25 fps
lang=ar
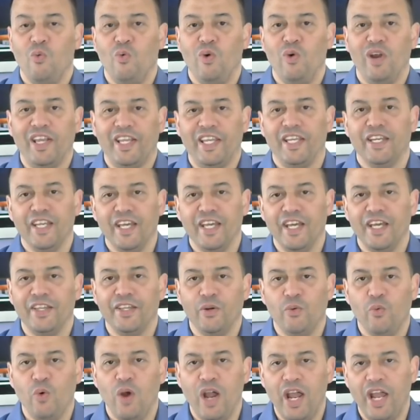ولكن
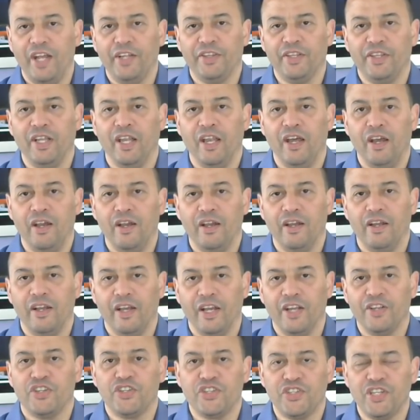هذا واحد
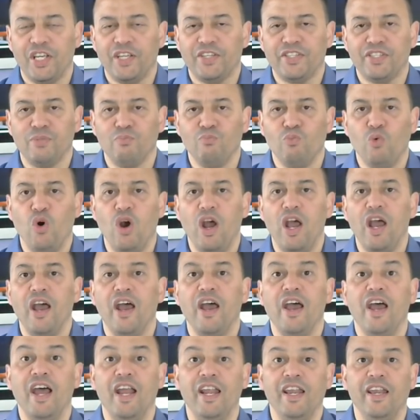هذا الشخص
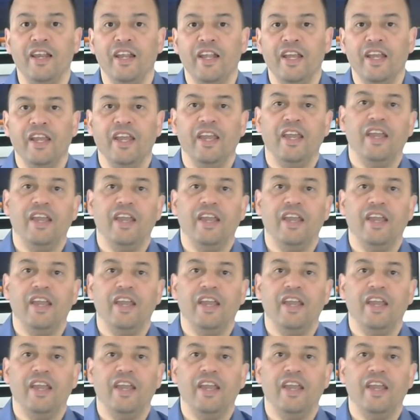مؤهل